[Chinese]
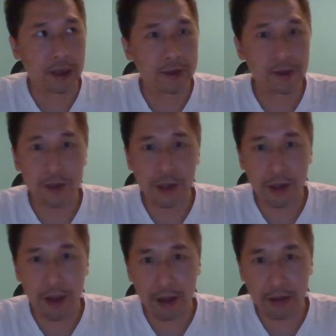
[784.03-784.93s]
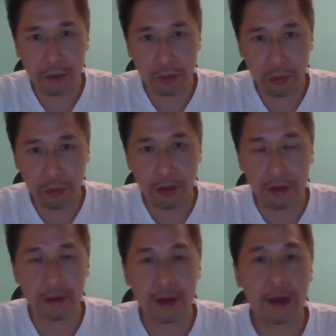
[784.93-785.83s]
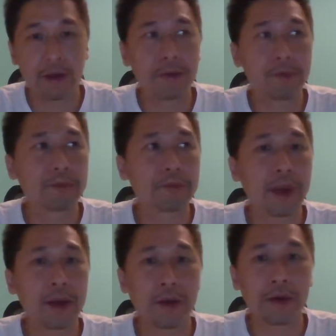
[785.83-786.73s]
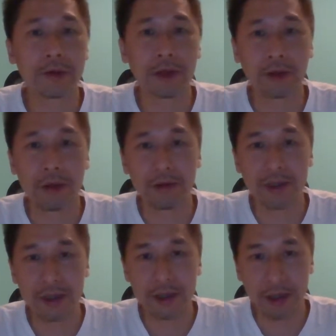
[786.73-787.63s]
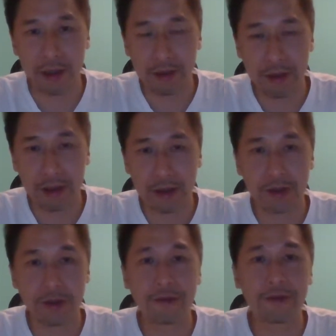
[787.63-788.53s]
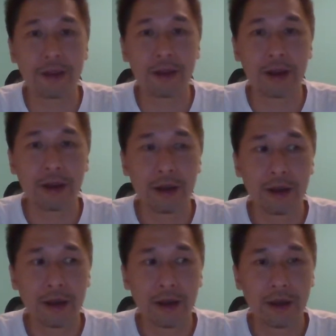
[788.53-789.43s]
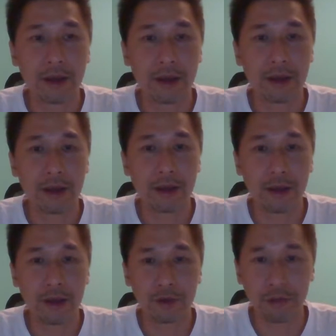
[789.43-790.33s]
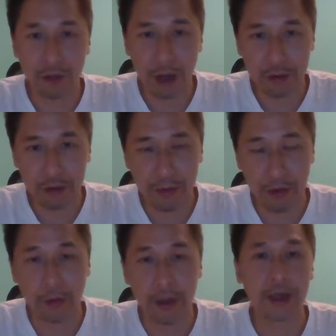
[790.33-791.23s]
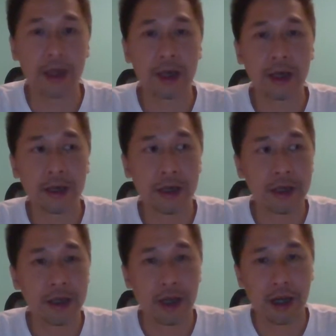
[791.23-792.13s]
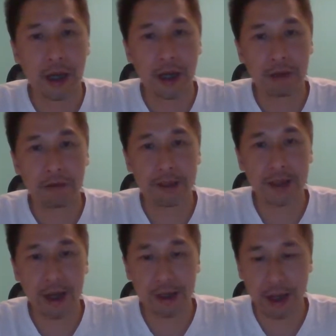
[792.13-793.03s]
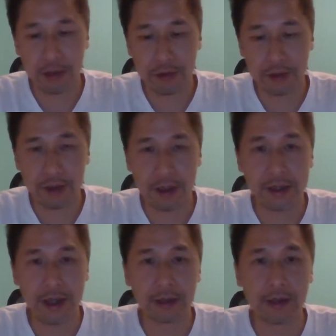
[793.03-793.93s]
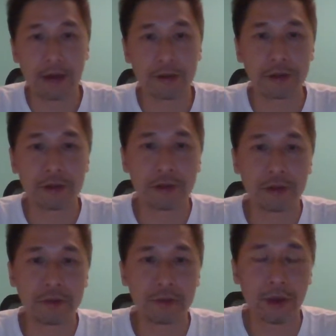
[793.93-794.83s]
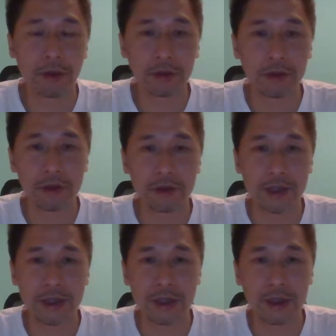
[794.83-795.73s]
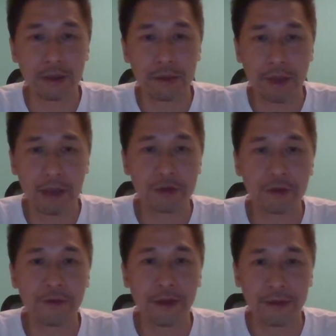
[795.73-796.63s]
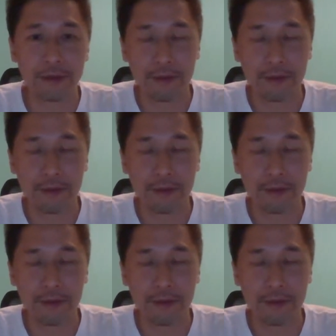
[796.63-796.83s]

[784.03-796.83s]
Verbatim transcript: 资金量又多，然后背后的投资人的身份呢，也主要是美国人呢，啊，我想来想去能想到就是美国退休基金 （Pension Fund），